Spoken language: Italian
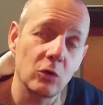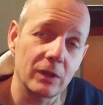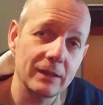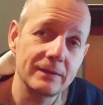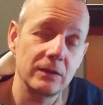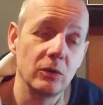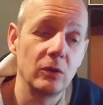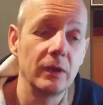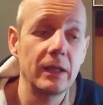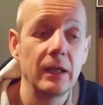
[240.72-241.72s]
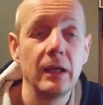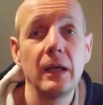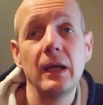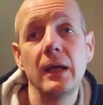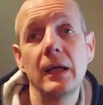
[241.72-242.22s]
correzione,
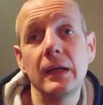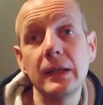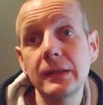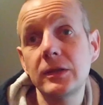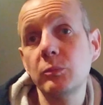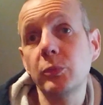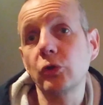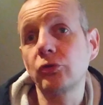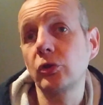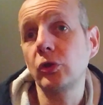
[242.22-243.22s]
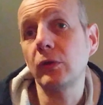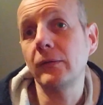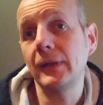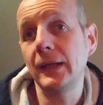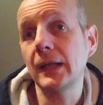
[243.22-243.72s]
lì ci
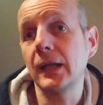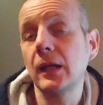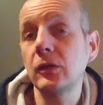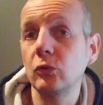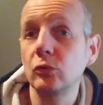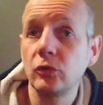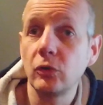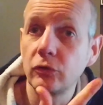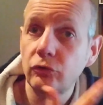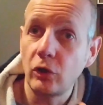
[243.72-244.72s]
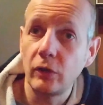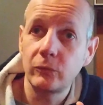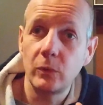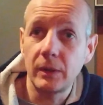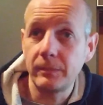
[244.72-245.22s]
possono venire in aiuto
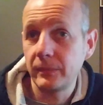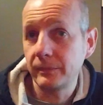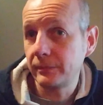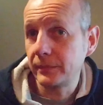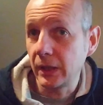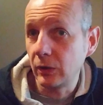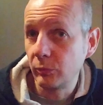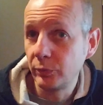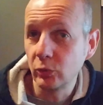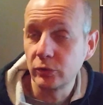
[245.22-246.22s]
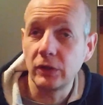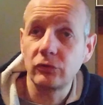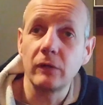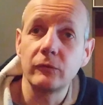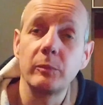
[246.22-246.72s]
software per il computer,
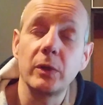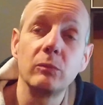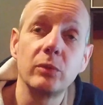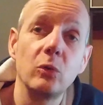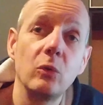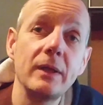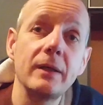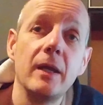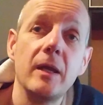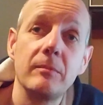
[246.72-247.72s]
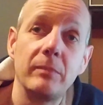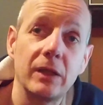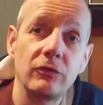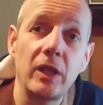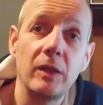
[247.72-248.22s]
software per homebrewing,
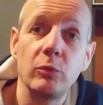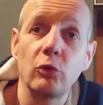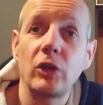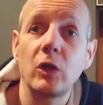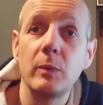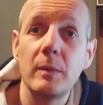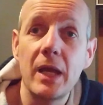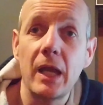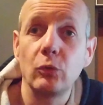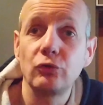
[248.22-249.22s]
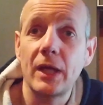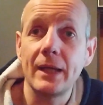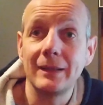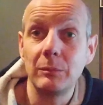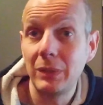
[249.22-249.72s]
per esempio se come me
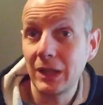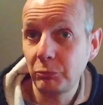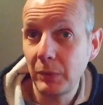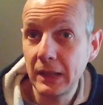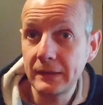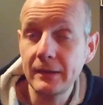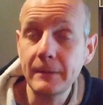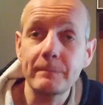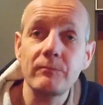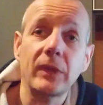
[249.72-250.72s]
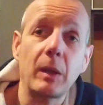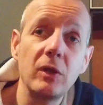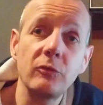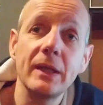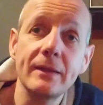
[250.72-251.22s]
usate Beersmith,
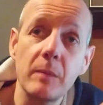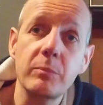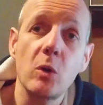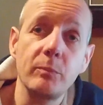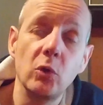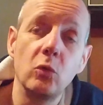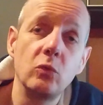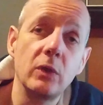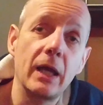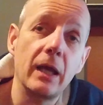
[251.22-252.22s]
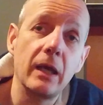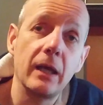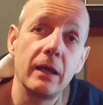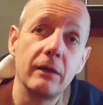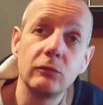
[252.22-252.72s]
Beersmith ha proprio
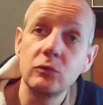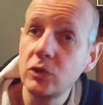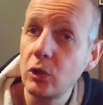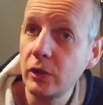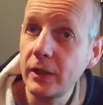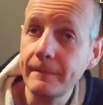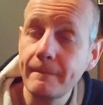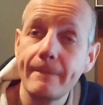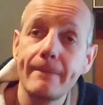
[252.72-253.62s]
una funzione